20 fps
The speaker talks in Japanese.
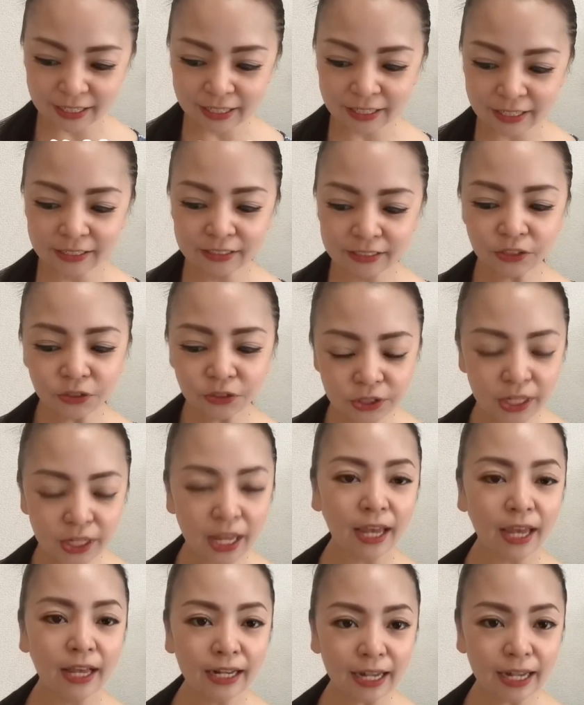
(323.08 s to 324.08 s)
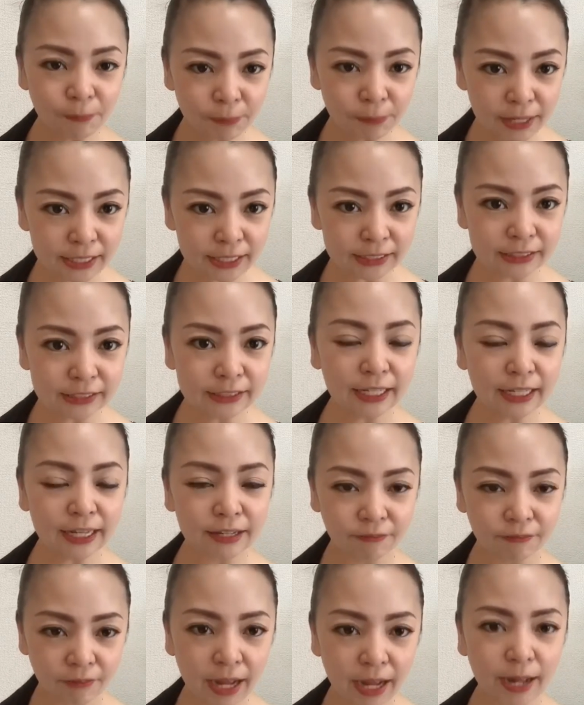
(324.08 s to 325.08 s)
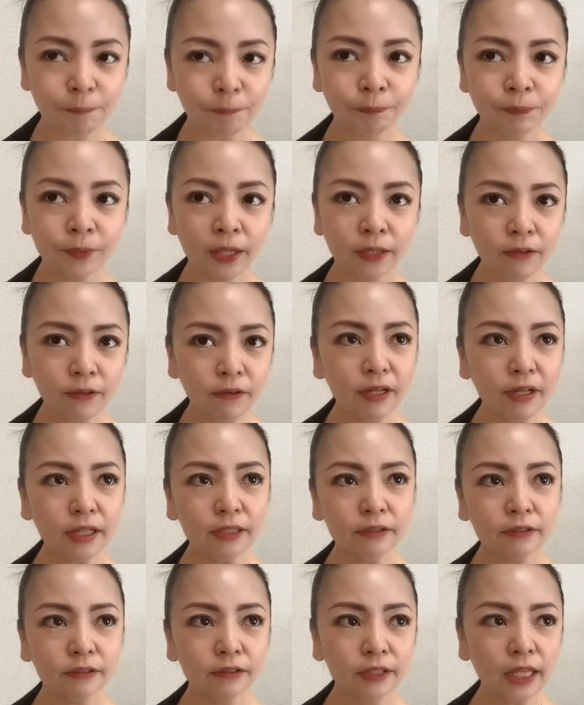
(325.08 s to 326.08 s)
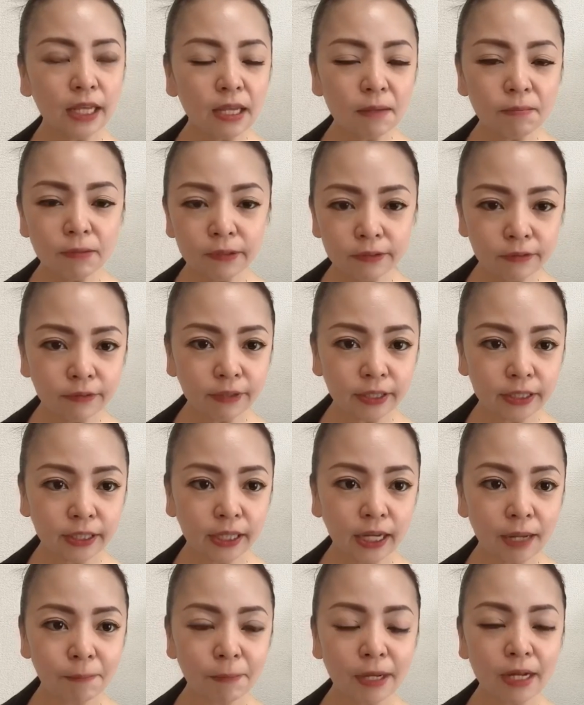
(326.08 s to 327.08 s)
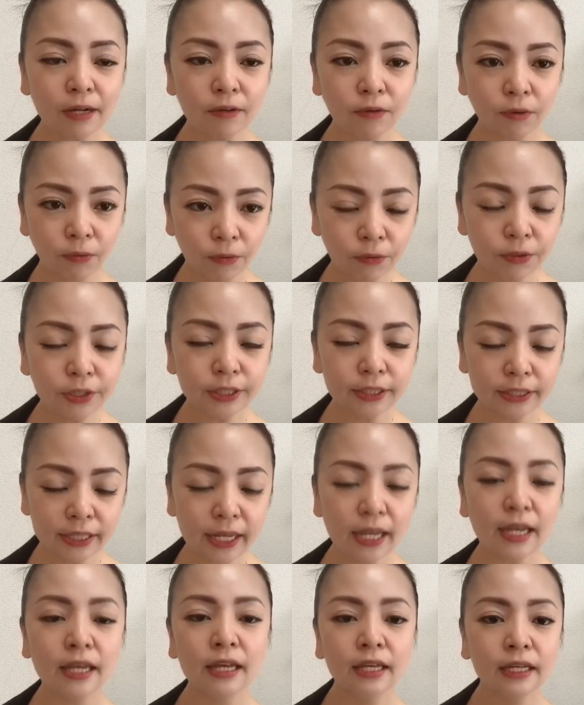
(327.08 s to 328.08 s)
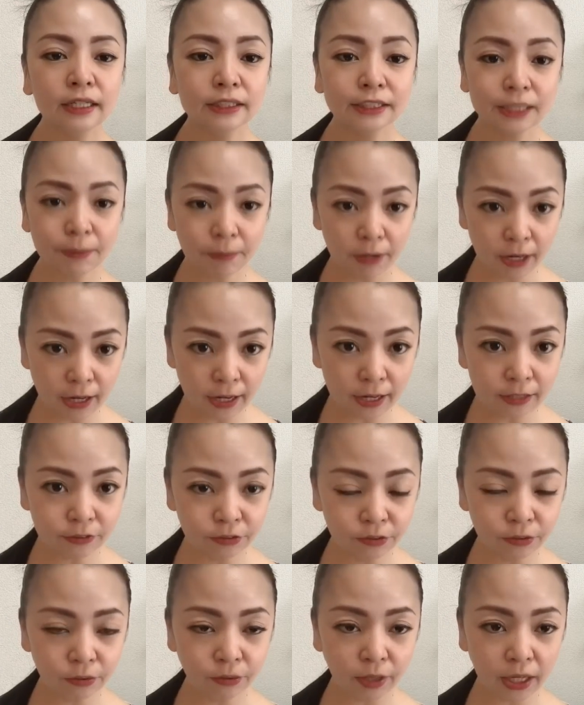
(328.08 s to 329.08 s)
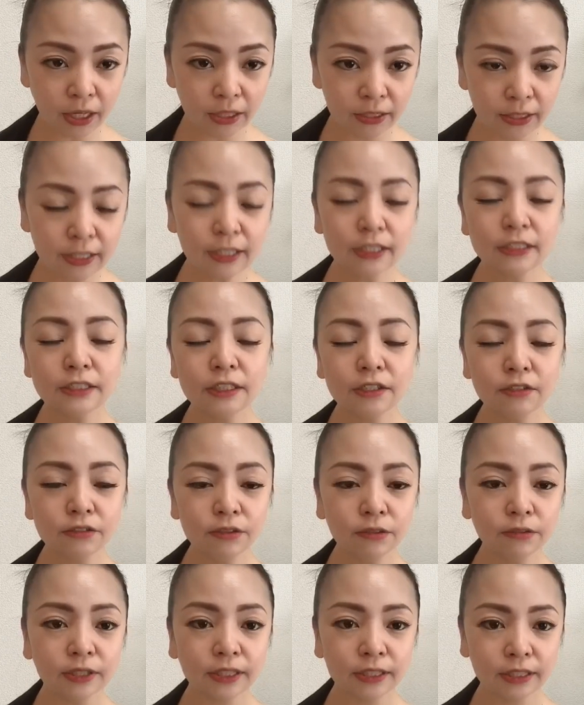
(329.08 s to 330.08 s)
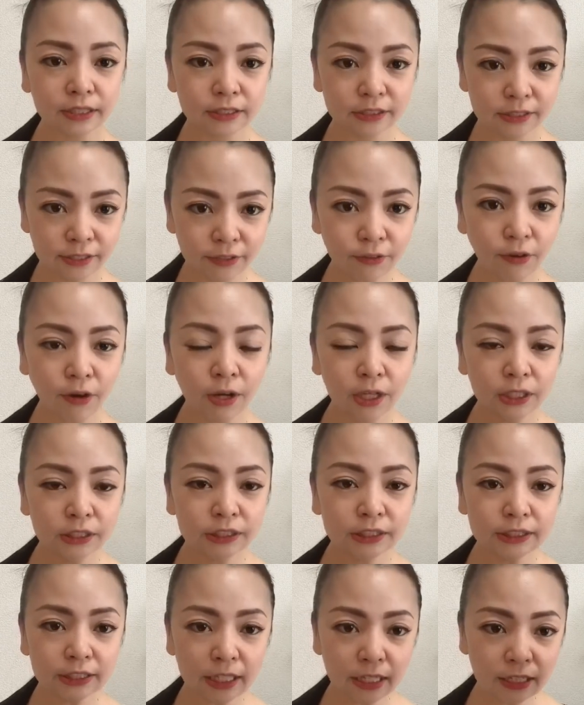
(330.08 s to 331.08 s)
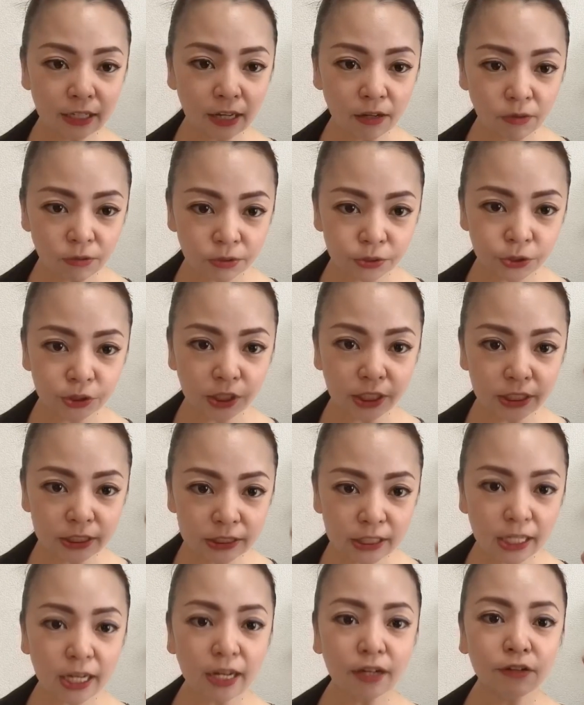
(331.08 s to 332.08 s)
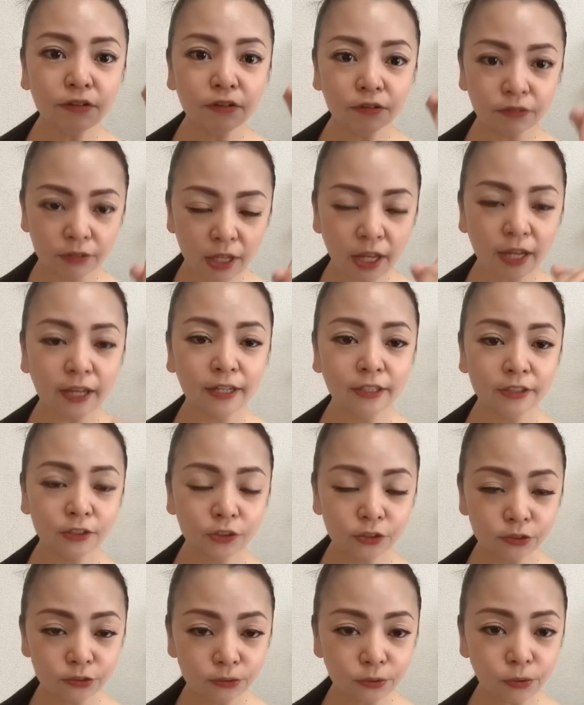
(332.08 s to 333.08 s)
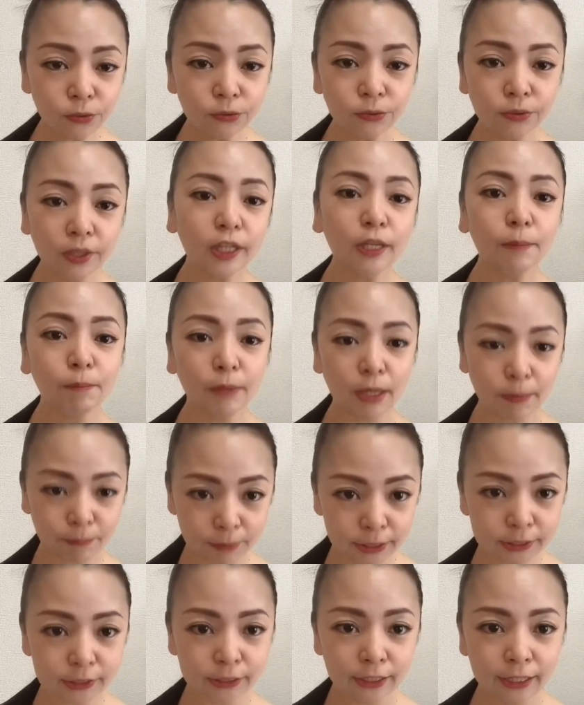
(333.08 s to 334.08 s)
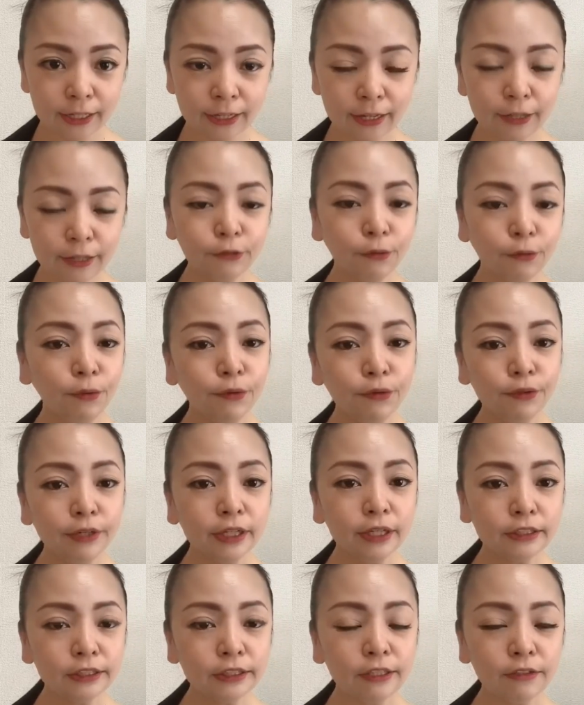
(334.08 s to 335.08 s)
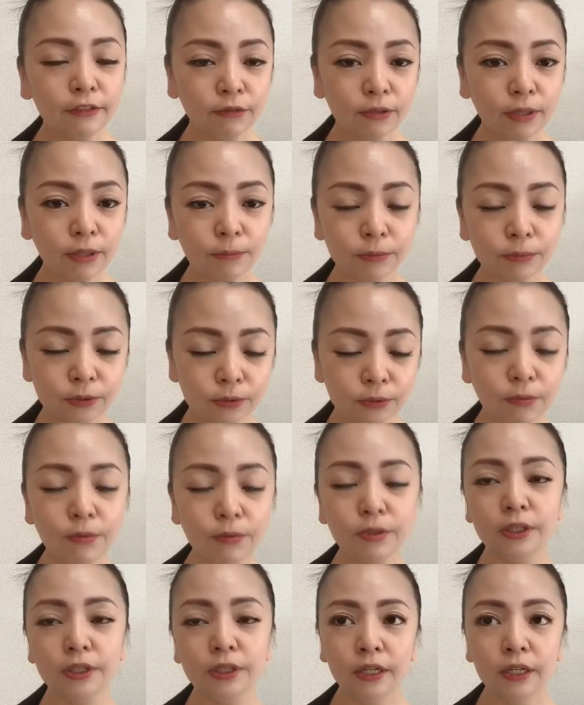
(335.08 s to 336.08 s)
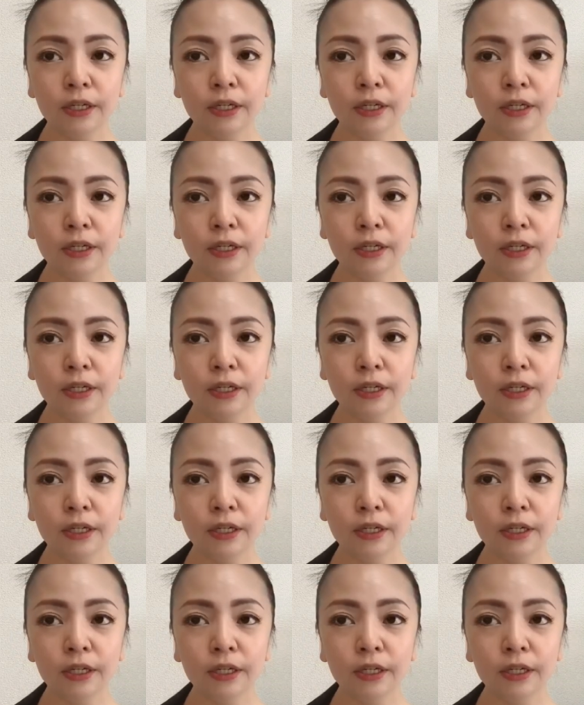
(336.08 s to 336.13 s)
そしてカメラ自体はよくあのテーブルとかにカメラを置いて喋らはる人がいらっしゃるそうなんですけど視線がこう下に下がるのですっごい老けて見えますあとほうれい線とかもすごい